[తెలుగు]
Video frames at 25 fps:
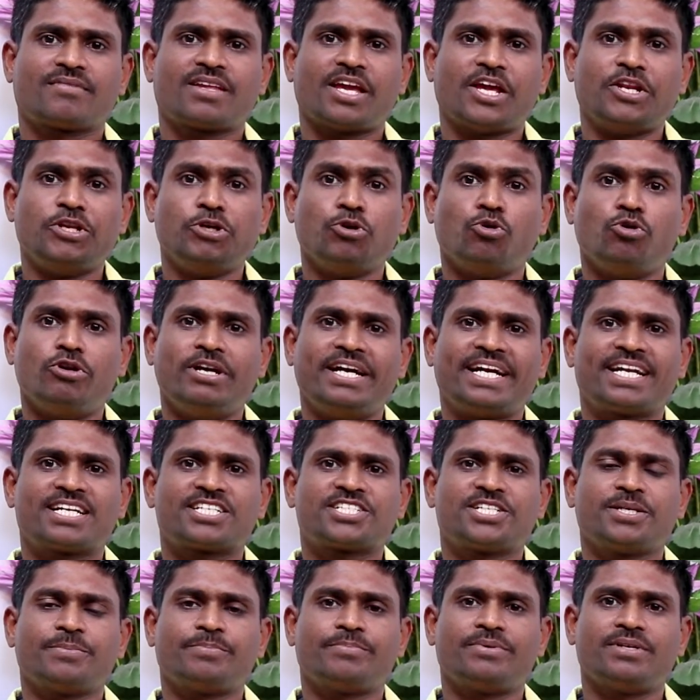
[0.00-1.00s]
ఎ న్యూ
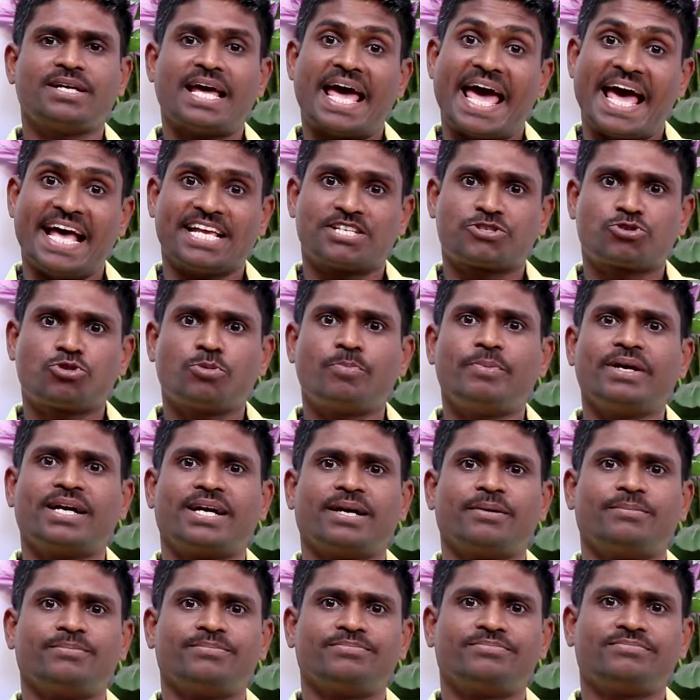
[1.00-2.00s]
లీడర్షిప్ హ్యాస్ టు బి
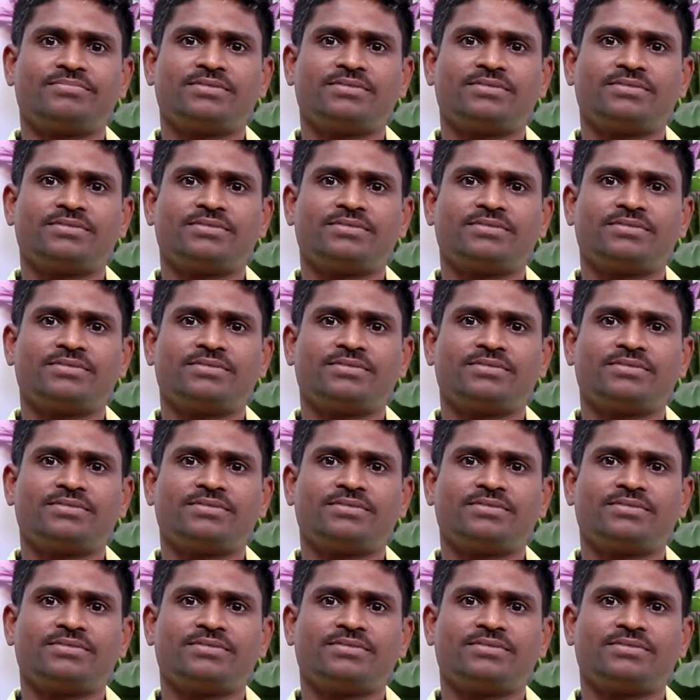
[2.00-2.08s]
కమ్